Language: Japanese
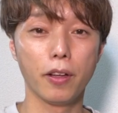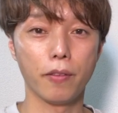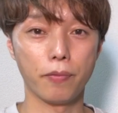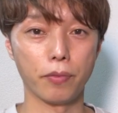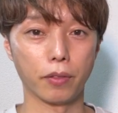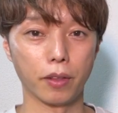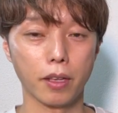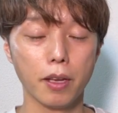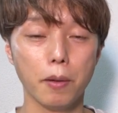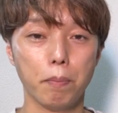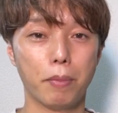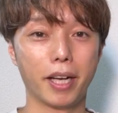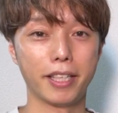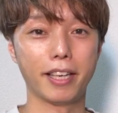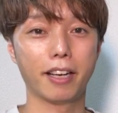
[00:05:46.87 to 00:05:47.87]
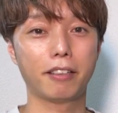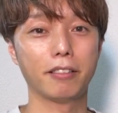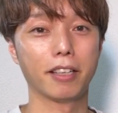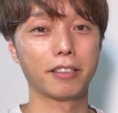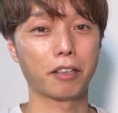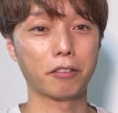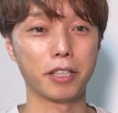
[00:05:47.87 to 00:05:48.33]
うん。マニアック
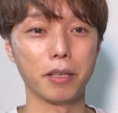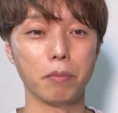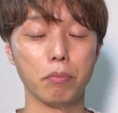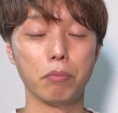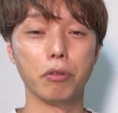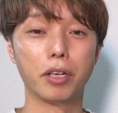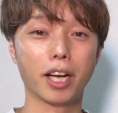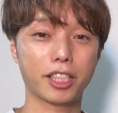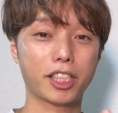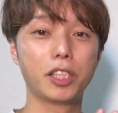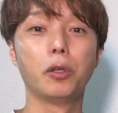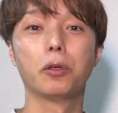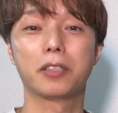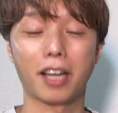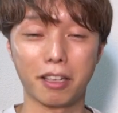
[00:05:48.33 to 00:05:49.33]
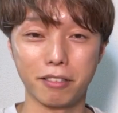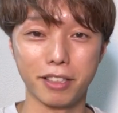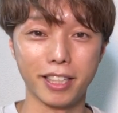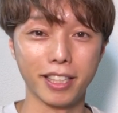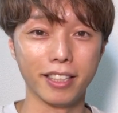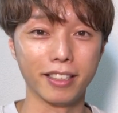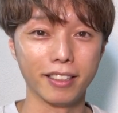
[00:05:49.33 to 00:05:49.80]
な作品、昔の作
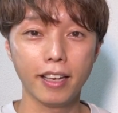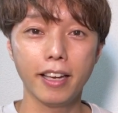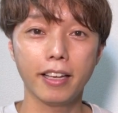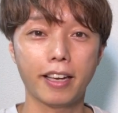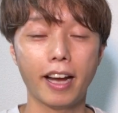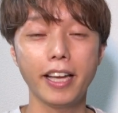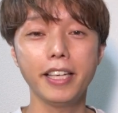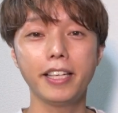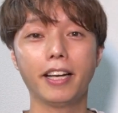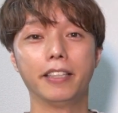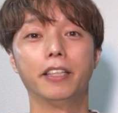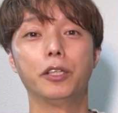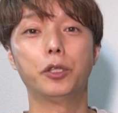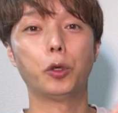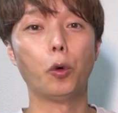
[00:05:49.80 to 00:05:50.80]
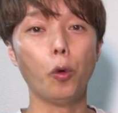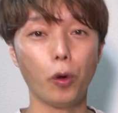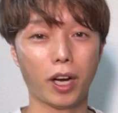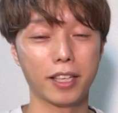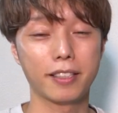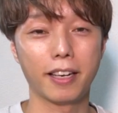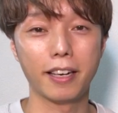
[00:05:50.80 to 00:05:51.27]
品、海外で評
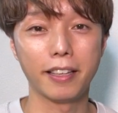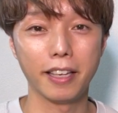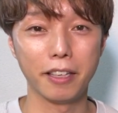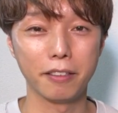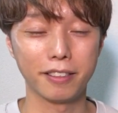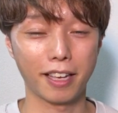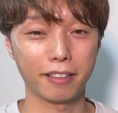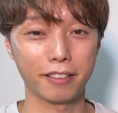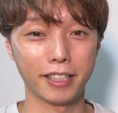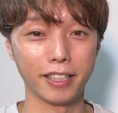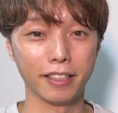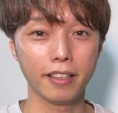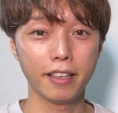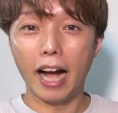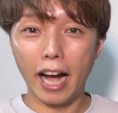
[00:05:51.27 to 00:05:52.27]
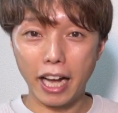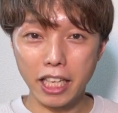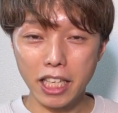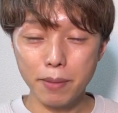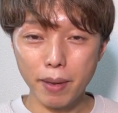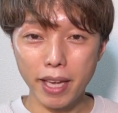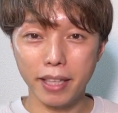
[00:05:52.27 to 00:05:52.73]
価されている作品、
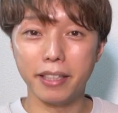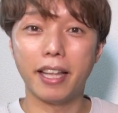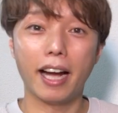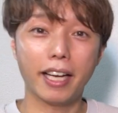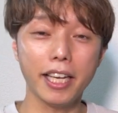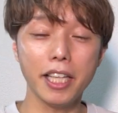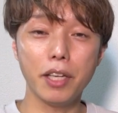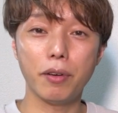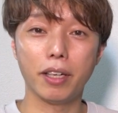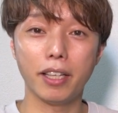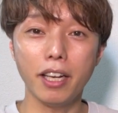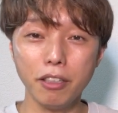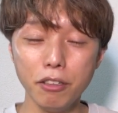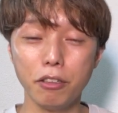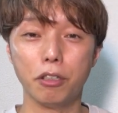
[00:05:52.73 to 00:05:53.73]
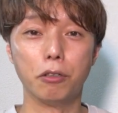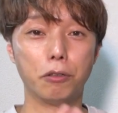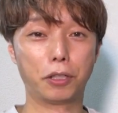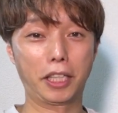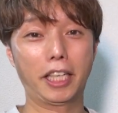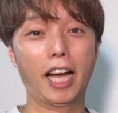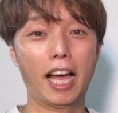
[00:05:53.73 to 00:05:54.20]
アニメだけではなく、
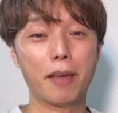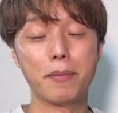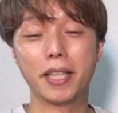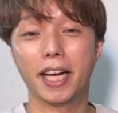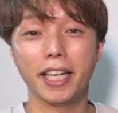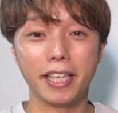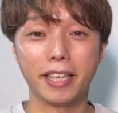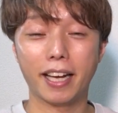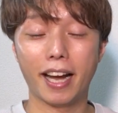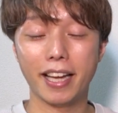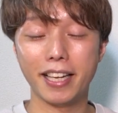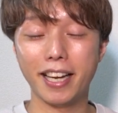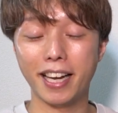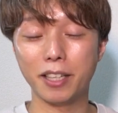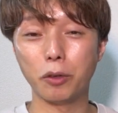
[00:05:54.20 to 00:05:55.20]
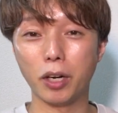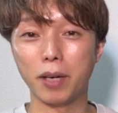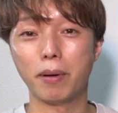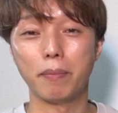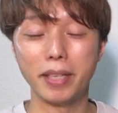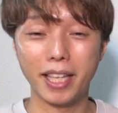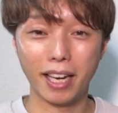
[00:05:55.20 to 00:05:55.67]
吹き替え見たり、海外
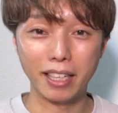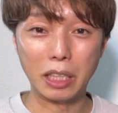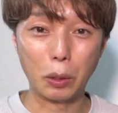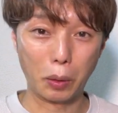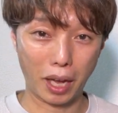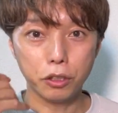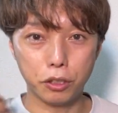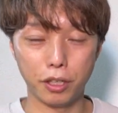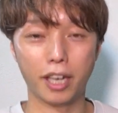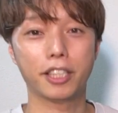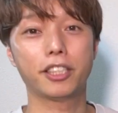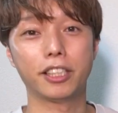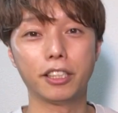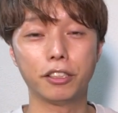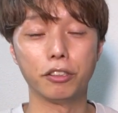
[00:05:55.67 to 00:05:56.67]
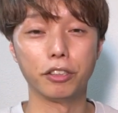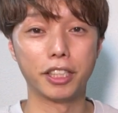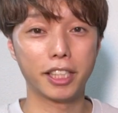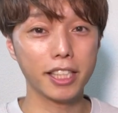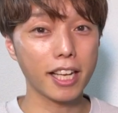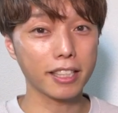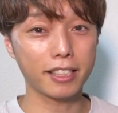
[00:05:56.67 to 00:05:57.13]
ドラマ見たりとか、クラシック
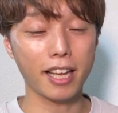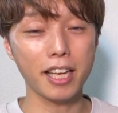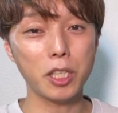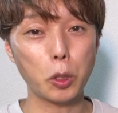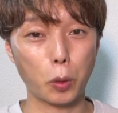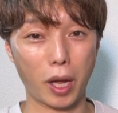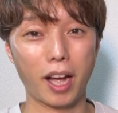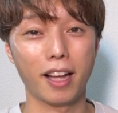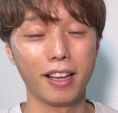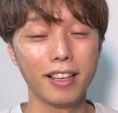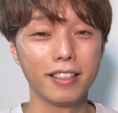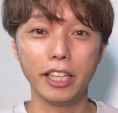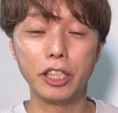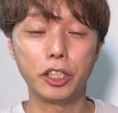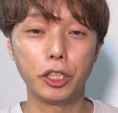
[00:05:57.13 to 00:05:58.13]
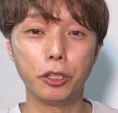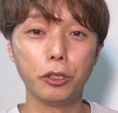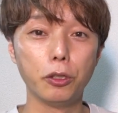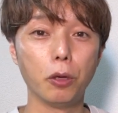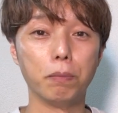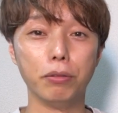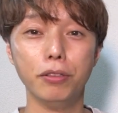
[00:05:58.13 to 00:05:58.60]
聴きなさいとか、一
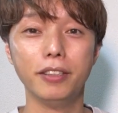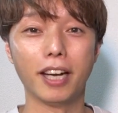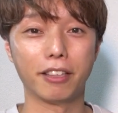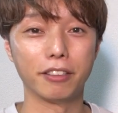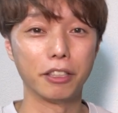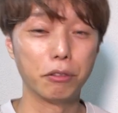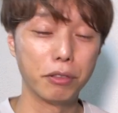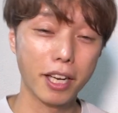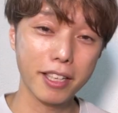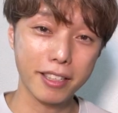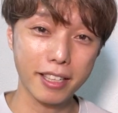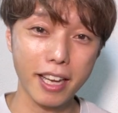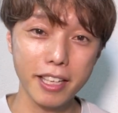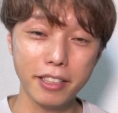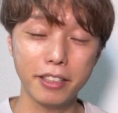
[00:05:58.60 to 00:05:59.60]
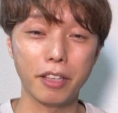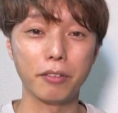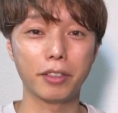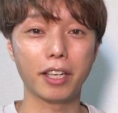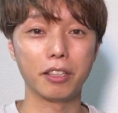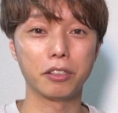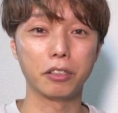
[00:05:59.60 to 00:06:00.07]
流の文学に触れなさいって
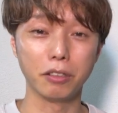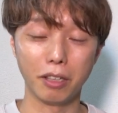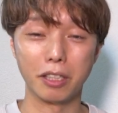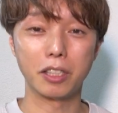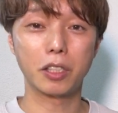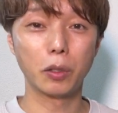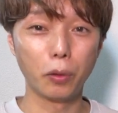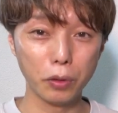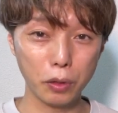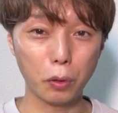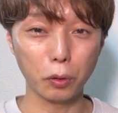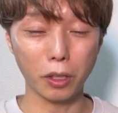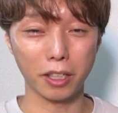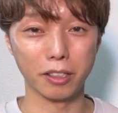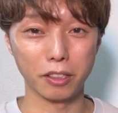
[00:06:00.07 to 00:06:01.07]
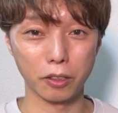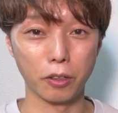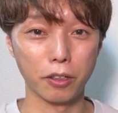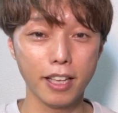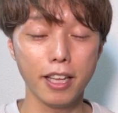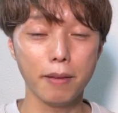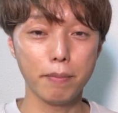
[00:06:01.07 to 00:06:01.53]
言ったりするのはそういうことなんですよ。
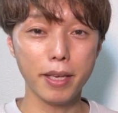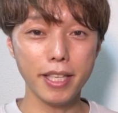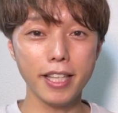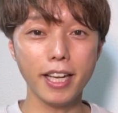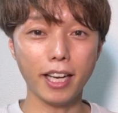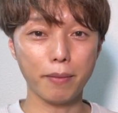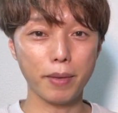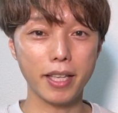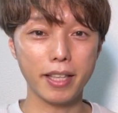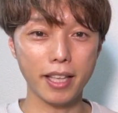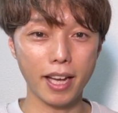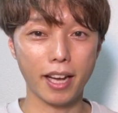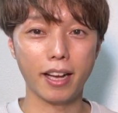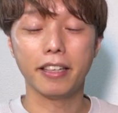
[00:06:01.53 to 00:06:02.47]
みんながみんな